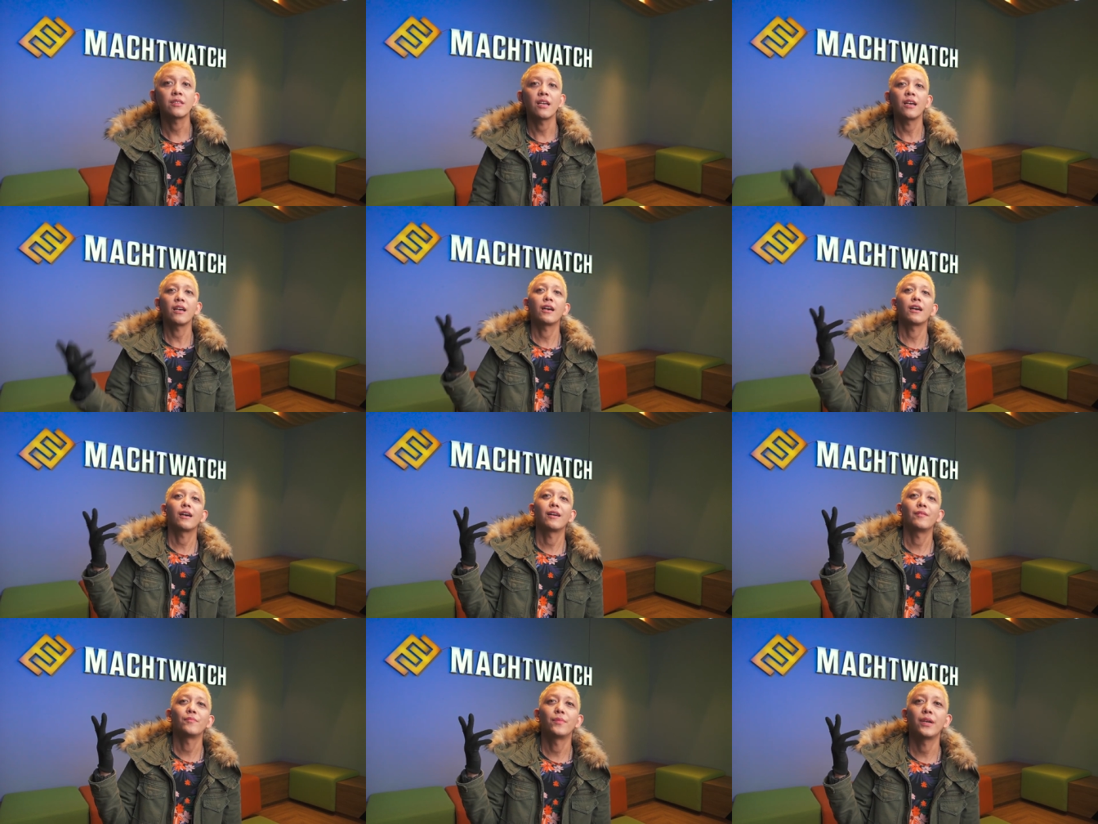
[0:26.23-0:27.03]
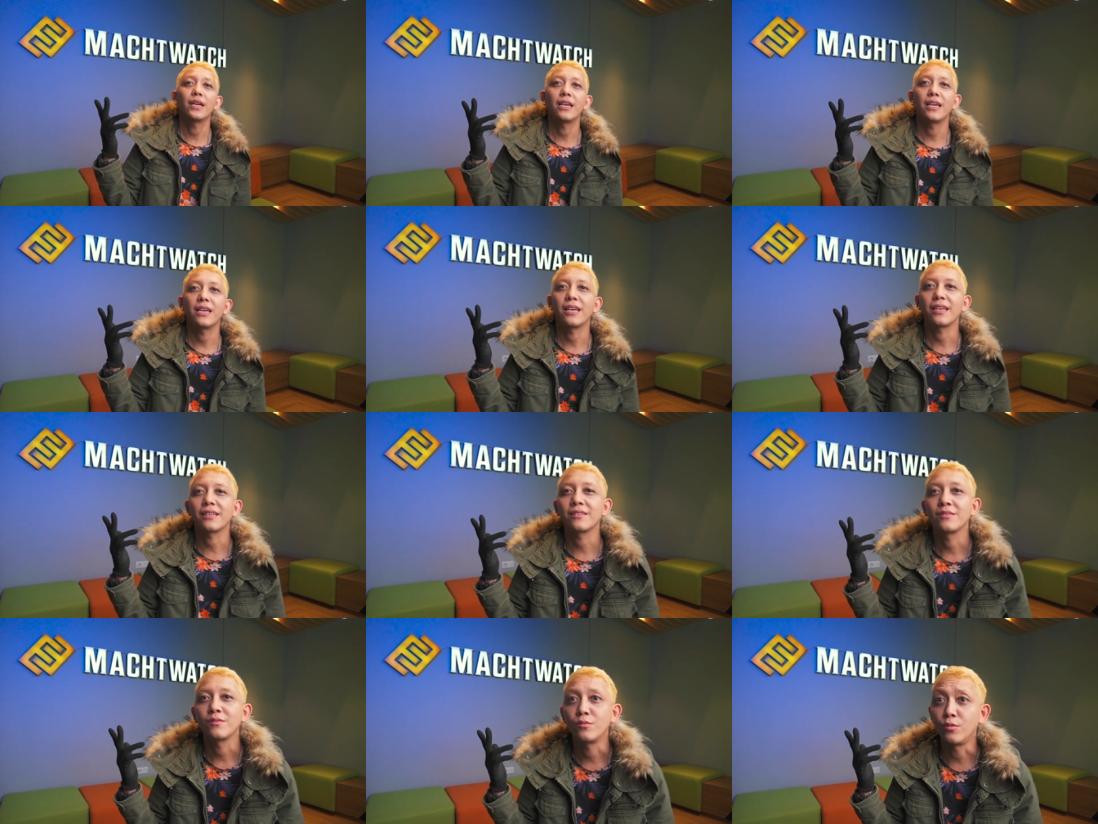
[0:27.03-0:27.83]
I'm
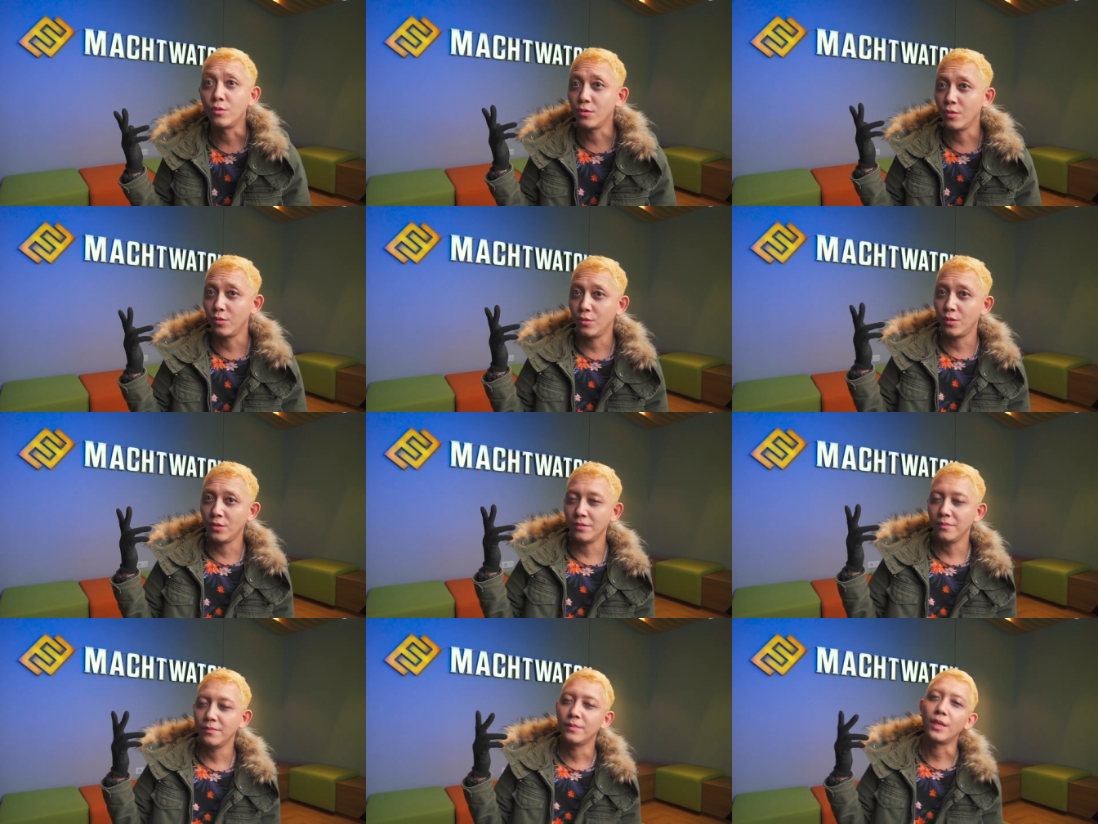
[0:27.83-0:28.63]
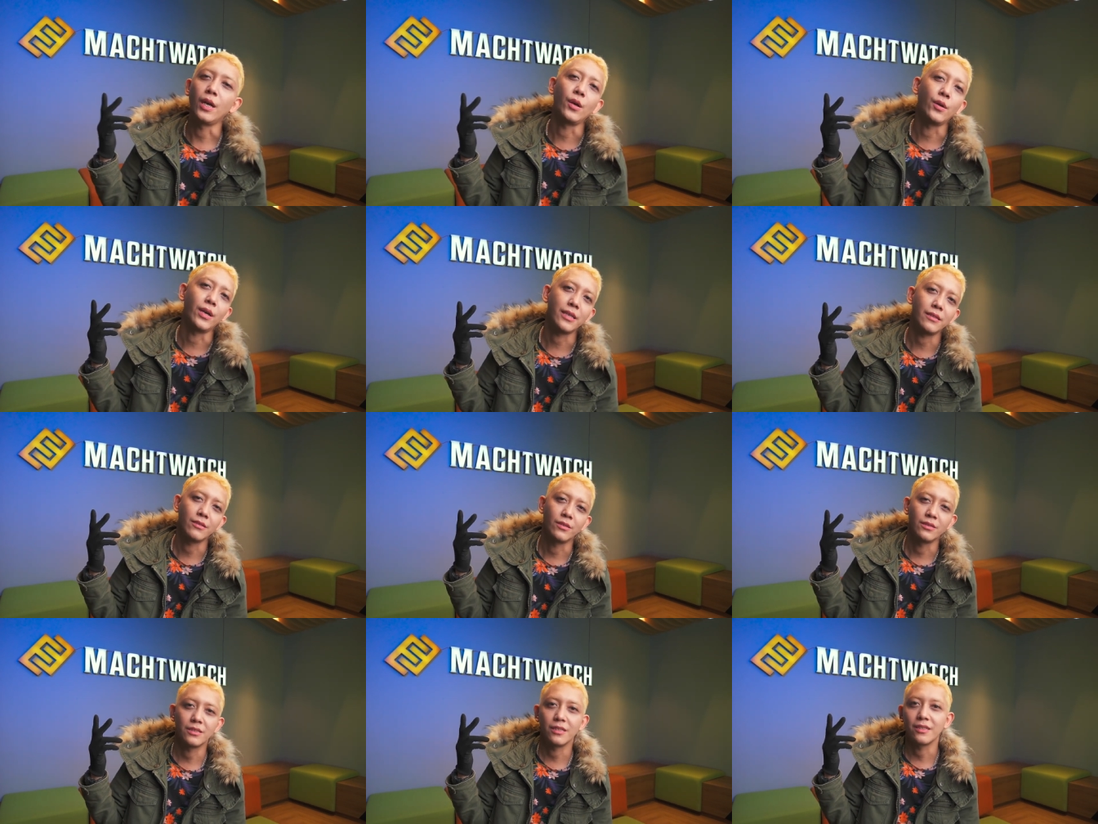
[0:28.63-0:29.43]
back. Too soon? No, I
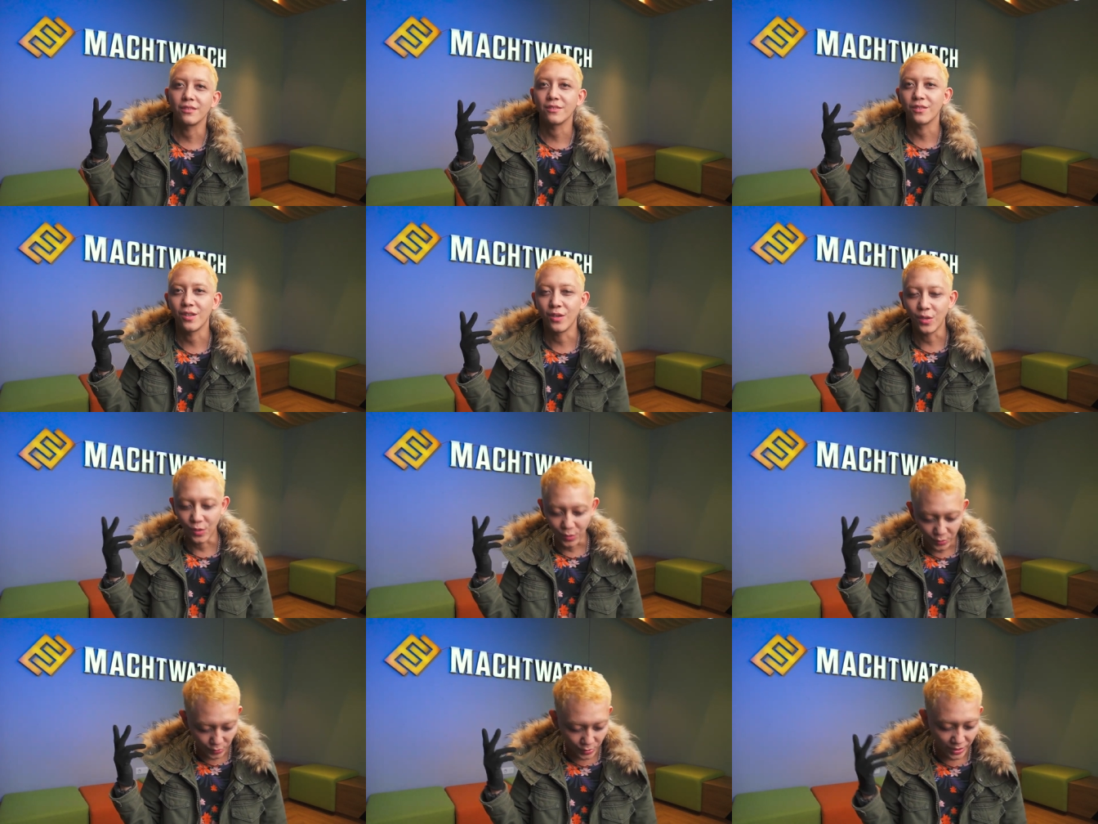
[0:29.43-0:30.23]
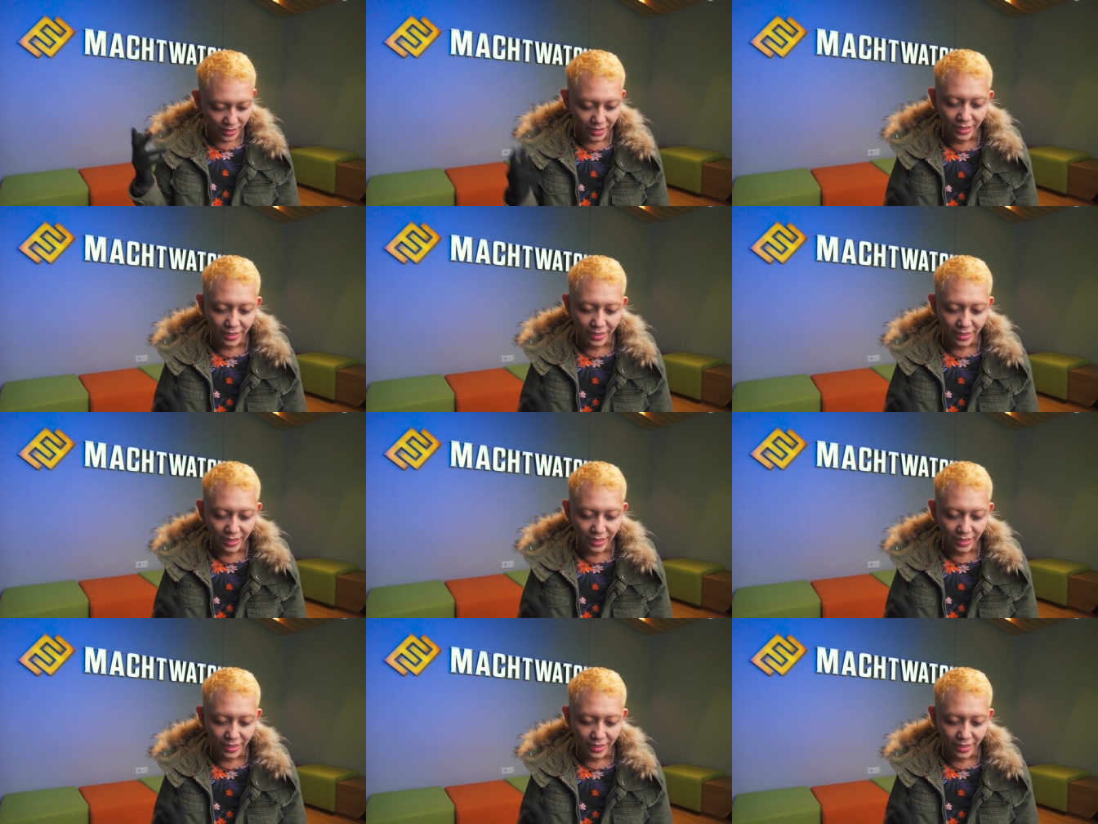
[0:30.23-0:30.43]
don't think so.